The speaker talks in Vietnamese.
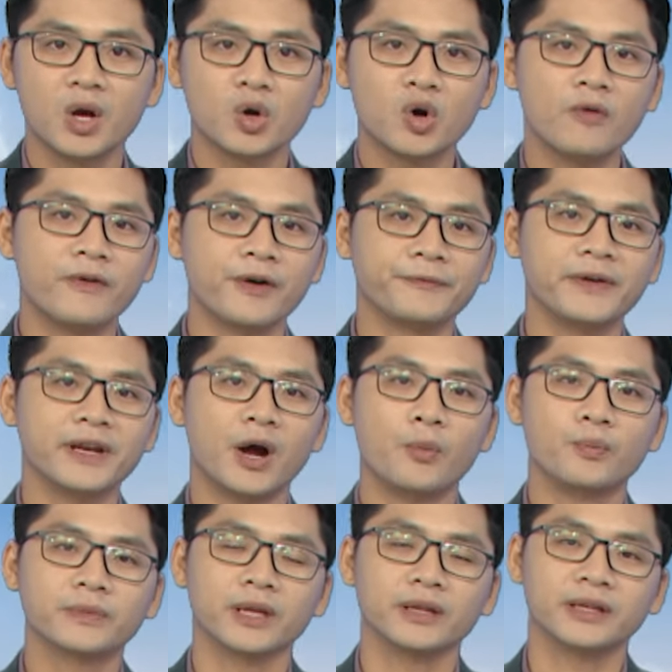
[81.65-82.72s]
Khu vực phía
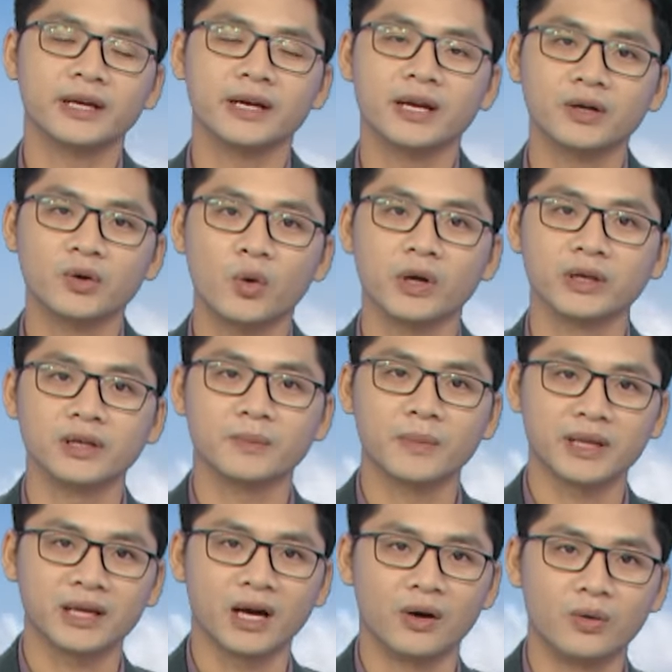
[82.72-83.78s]
đông tỉnh Tây Ninh, huyện Dương
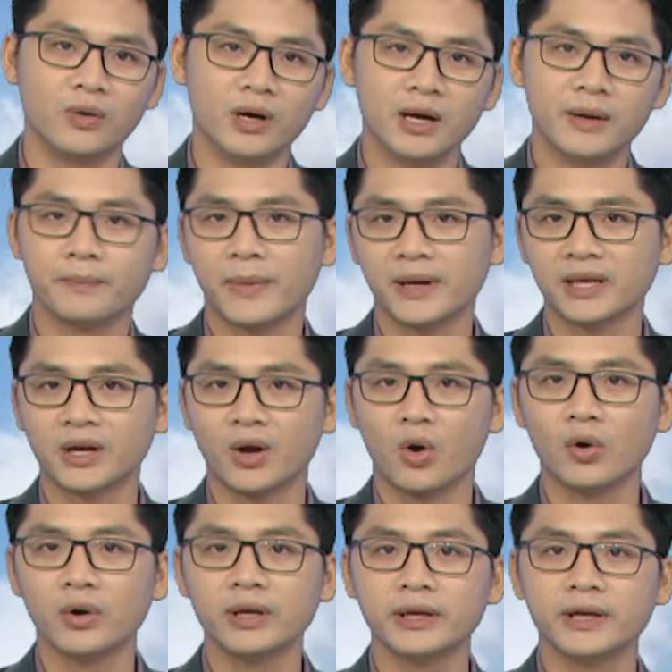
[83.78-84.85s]
Minh Châu, mây thay
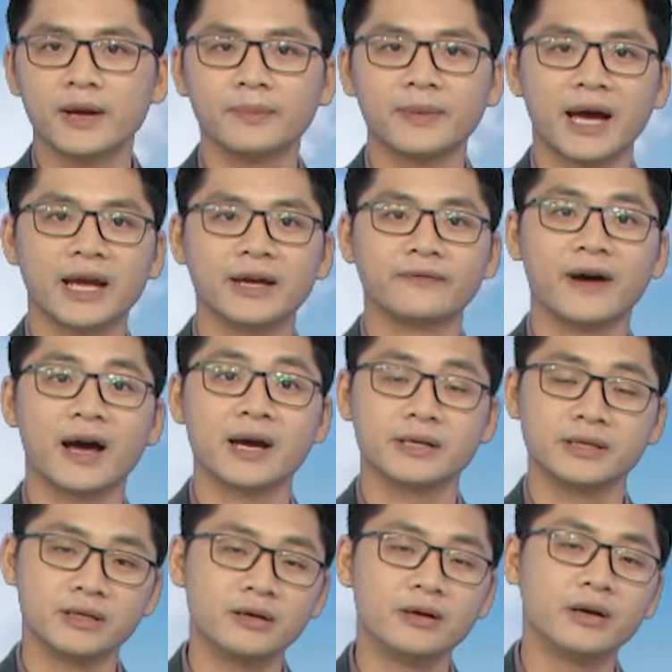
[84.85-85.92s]
đổi, đêm nay và
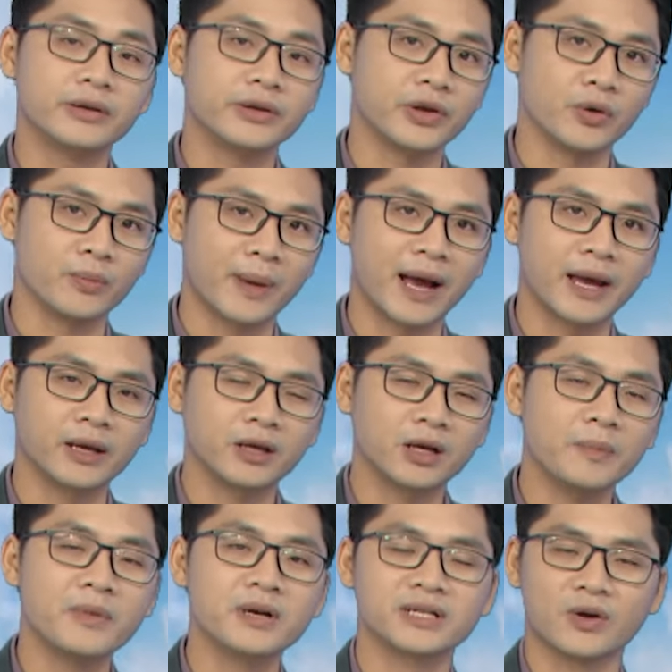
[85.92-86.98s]
trưa, chiều mai có
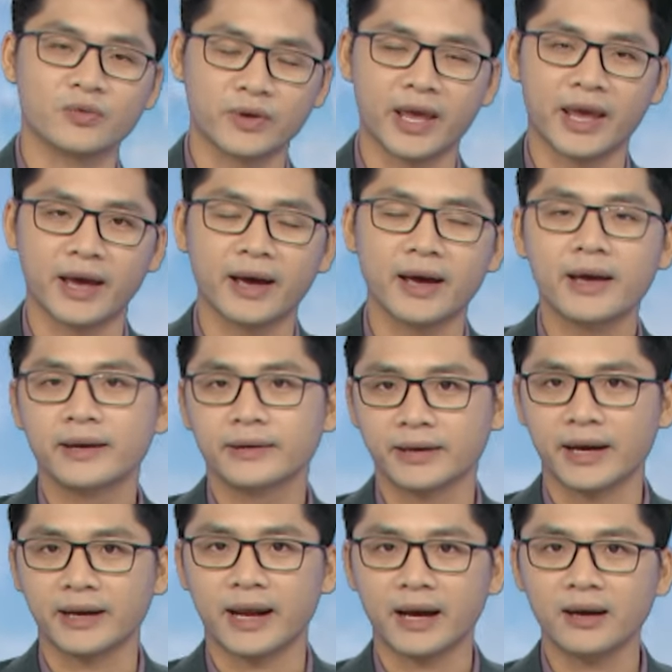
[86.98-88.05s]
mưa rào nhẹ,
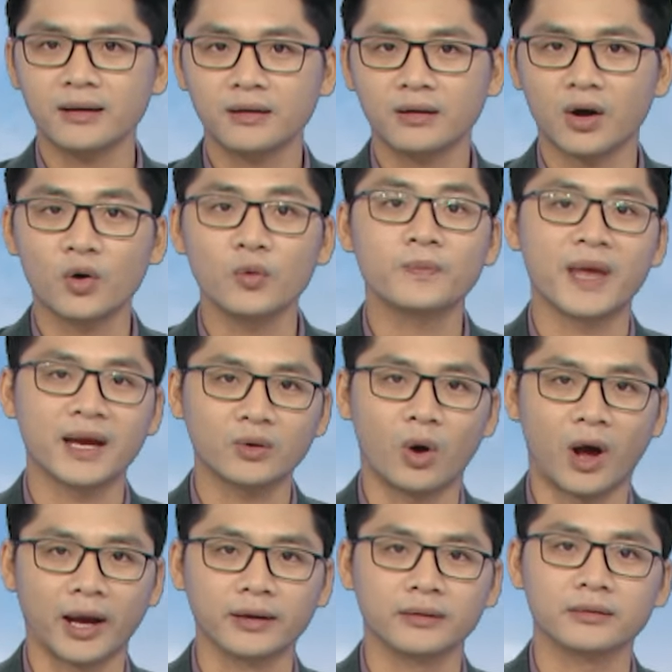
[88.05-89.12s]
ngày nắng, có lúc gián
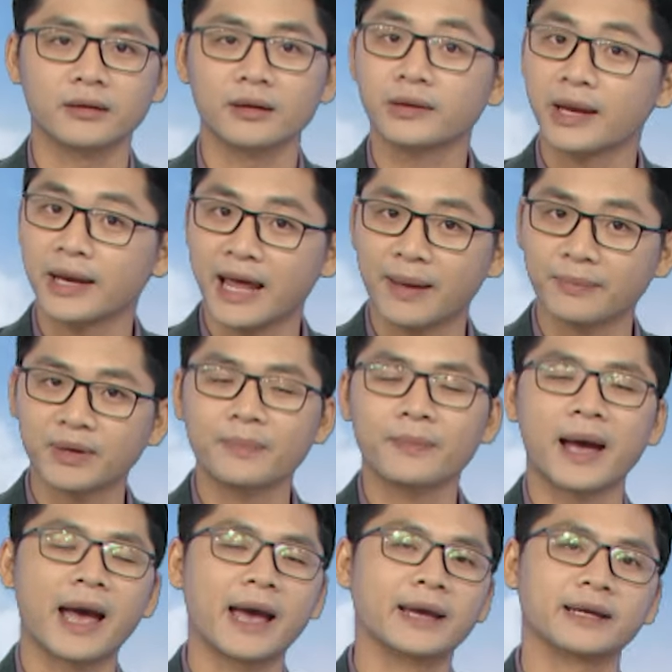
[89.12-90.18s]
đoạn, gió Tây Nam cấp
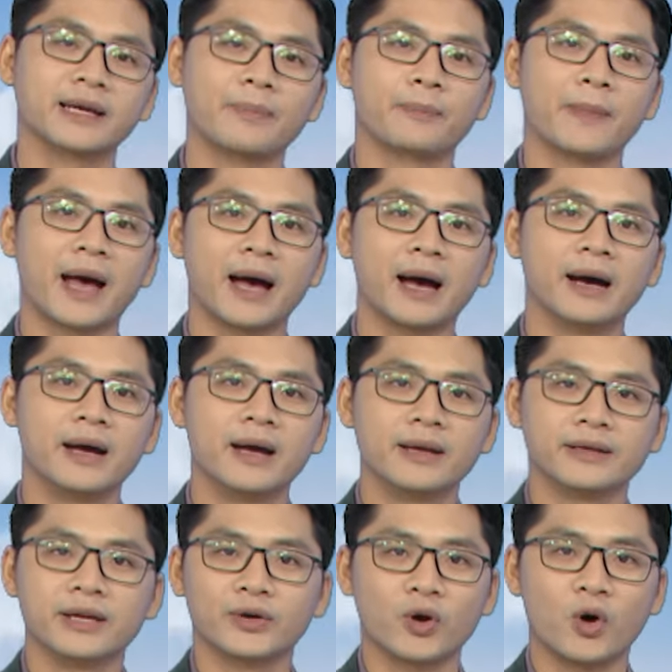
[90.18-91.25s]
2, cấp 3,
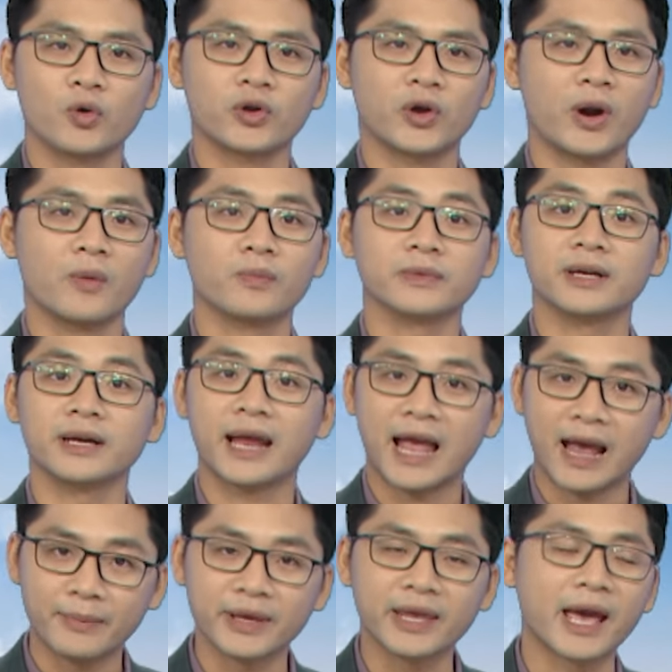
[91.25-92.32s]
nhiệt độ dao động từ
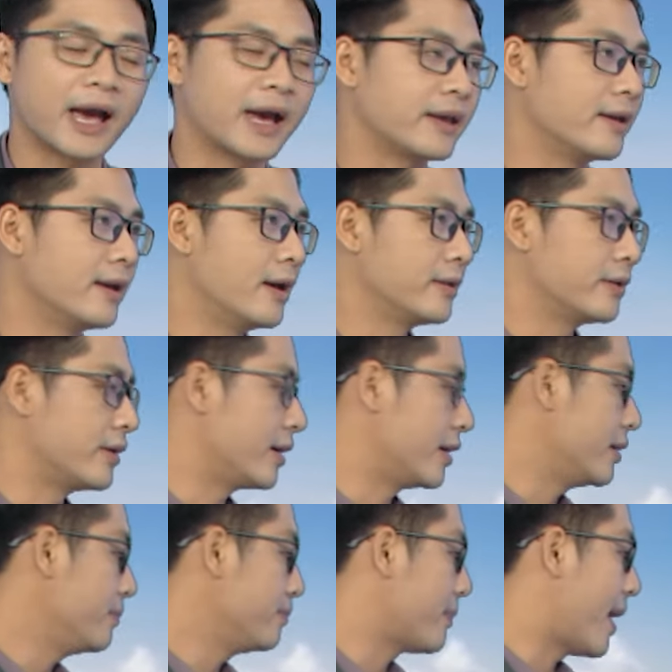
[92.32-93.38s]
22 cho
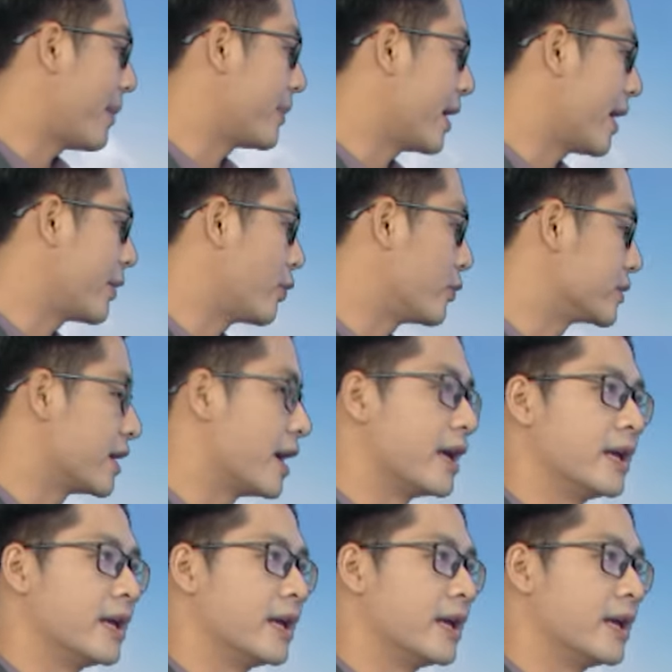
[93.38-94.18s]
đến 32 độ C